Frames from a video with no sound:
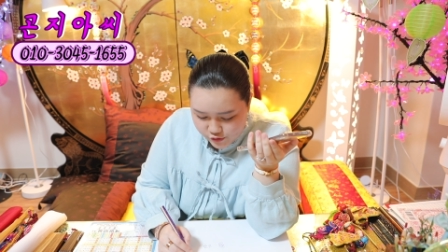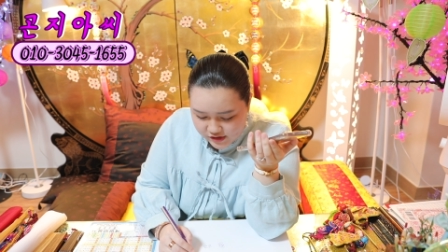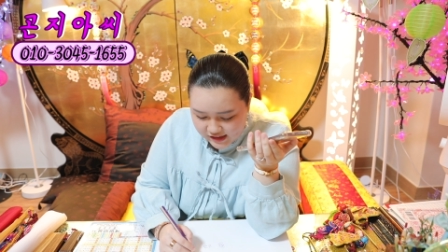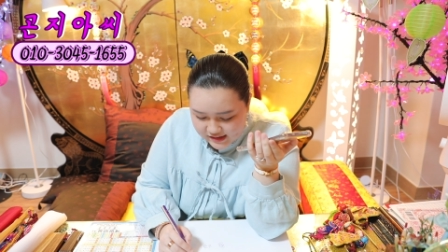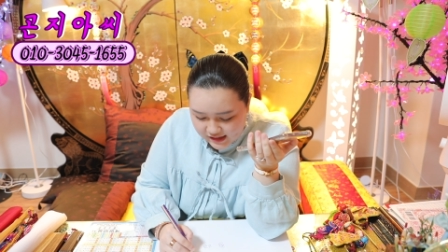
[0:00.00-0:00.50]

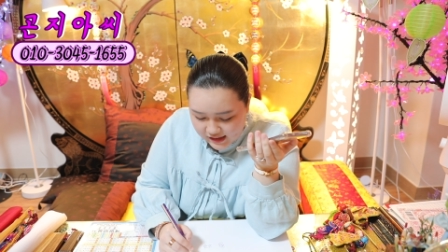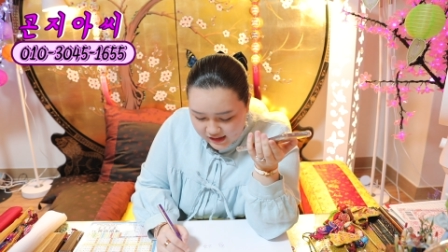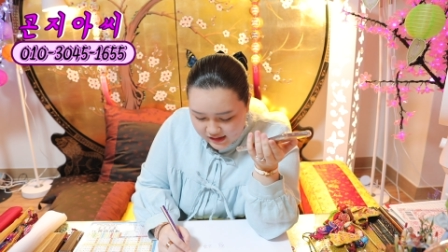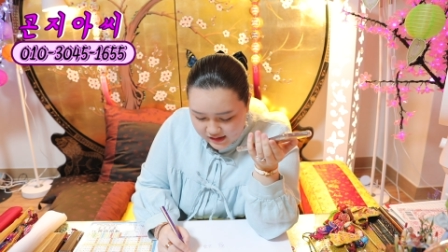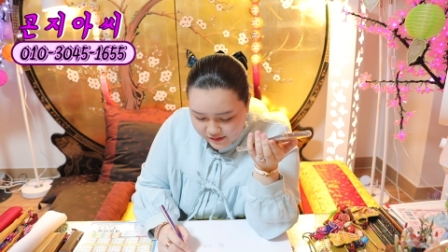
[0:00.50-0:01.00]

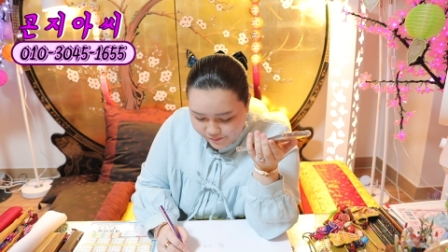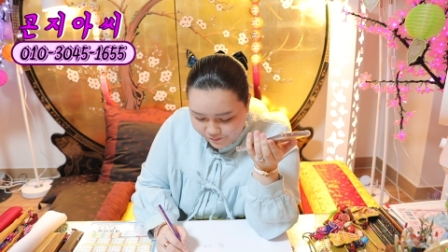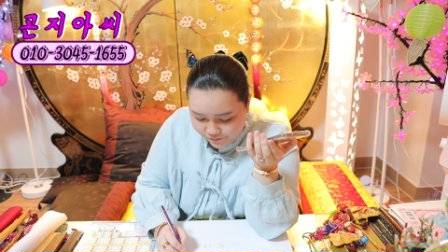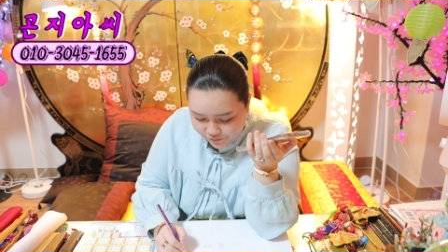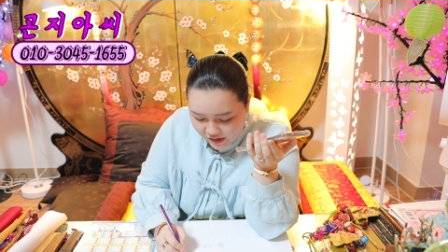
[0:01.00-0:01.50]
술장사? 네.
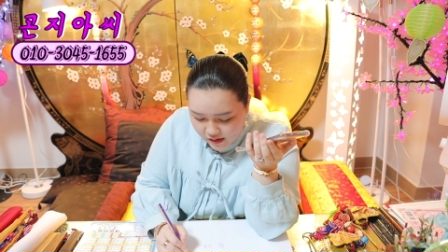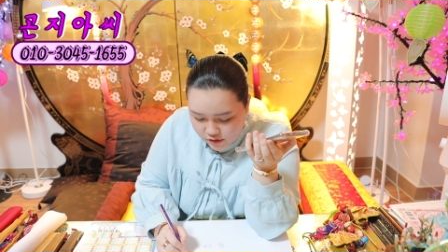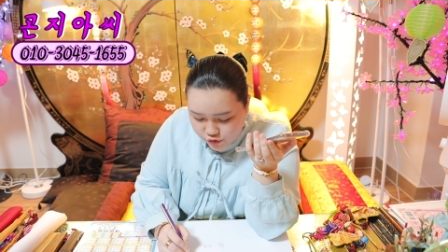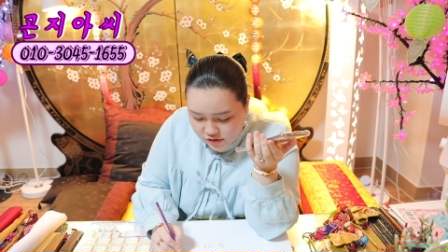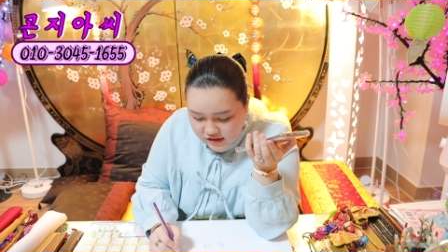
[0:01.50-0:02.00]

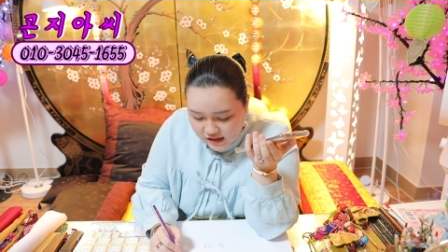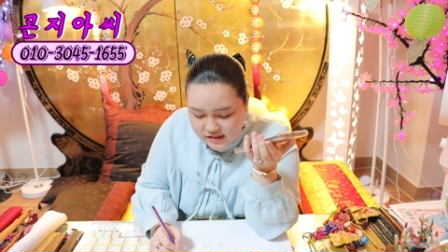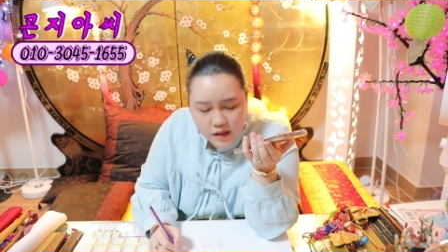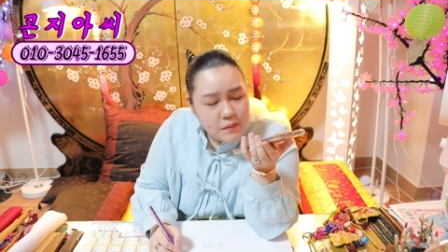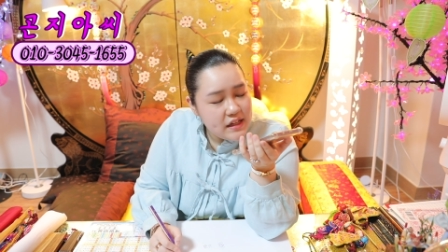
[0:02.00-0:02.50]

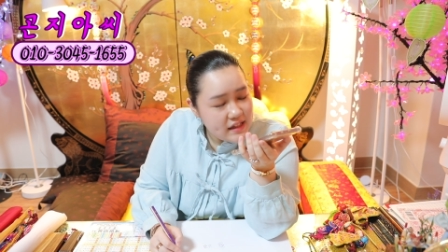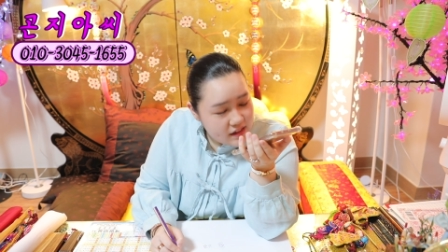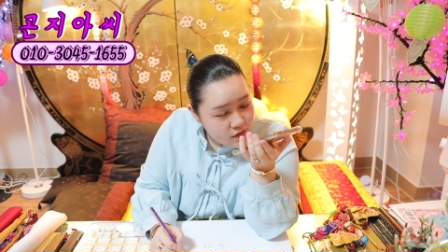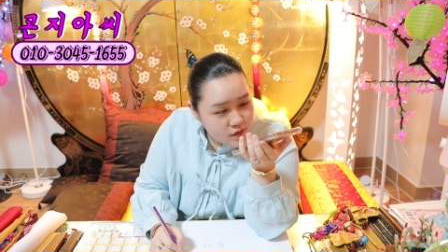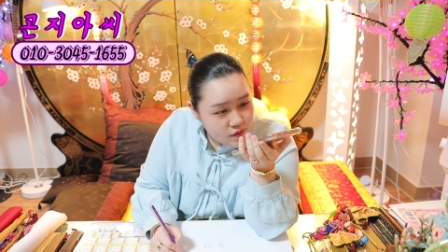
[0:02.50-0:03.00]
술장사만
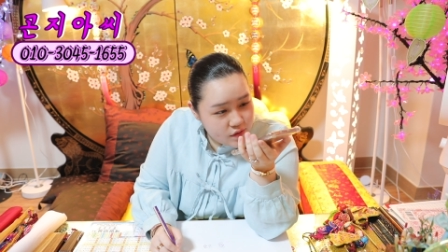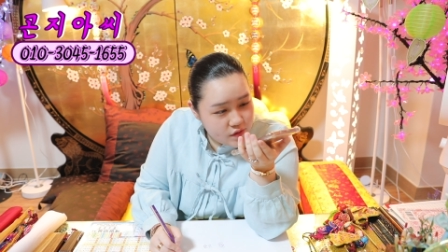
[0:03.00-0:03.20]
해요?